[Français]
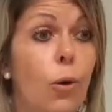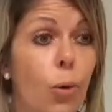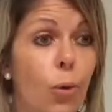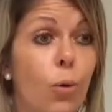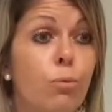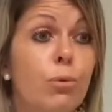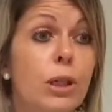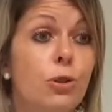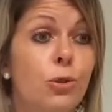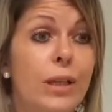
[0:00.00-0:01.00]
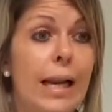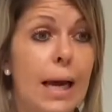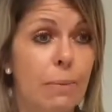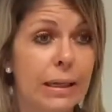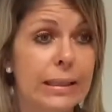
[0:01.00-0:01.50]
co pour étudier
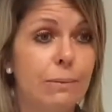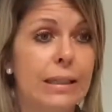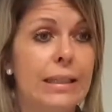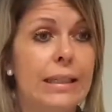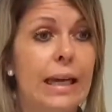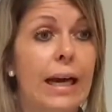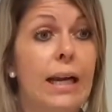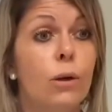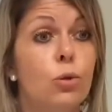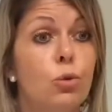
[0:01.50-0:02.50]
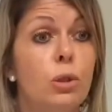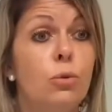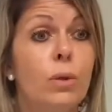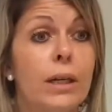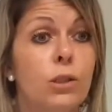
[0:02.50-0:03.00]
la partie médicale et ensuite
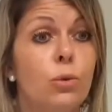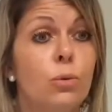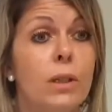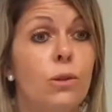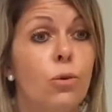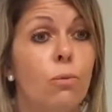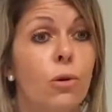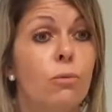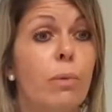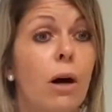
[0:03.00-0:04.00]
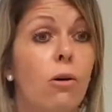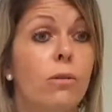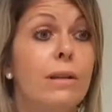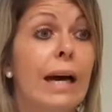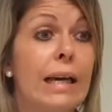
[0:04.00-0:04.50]
nous classions les demandes par
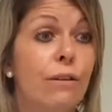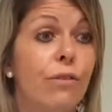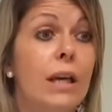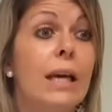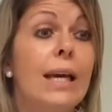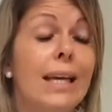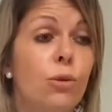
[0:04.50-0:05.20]
ordre d'arrivée et